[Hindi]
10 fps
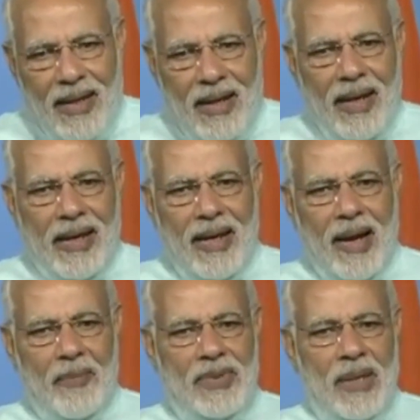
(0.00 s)
लेकिन
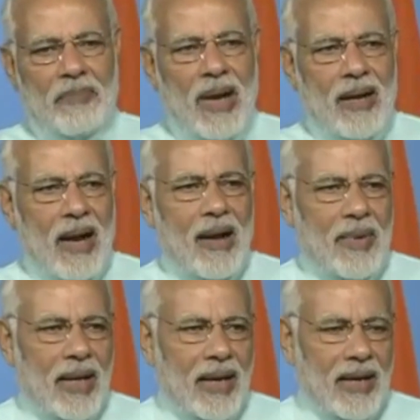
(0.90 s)
हम सब का काम
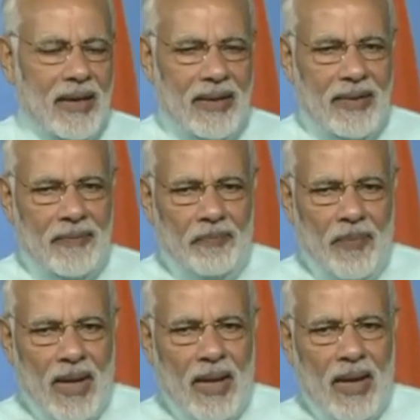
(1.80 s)
है
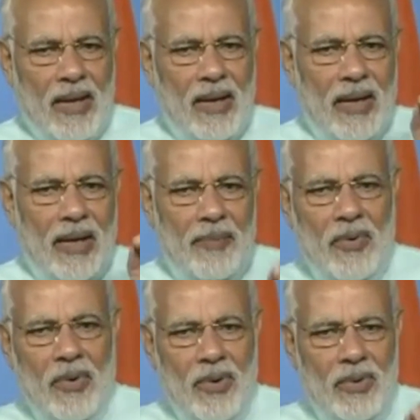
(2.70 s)
गरीब
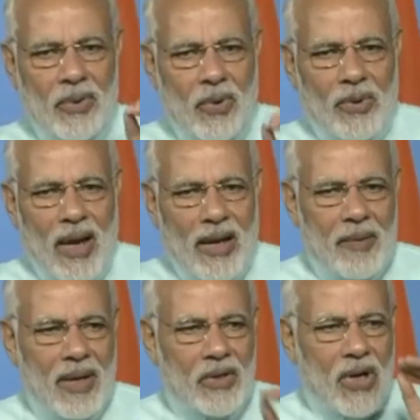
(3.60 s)
को दो टाइम
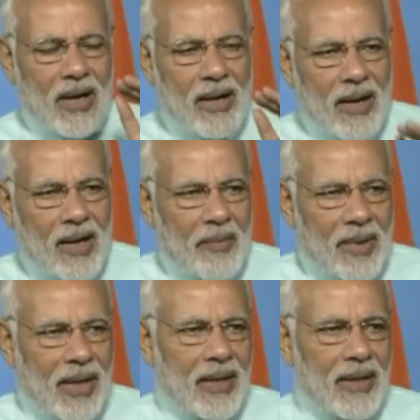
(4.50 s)
अच्छा खाना मिले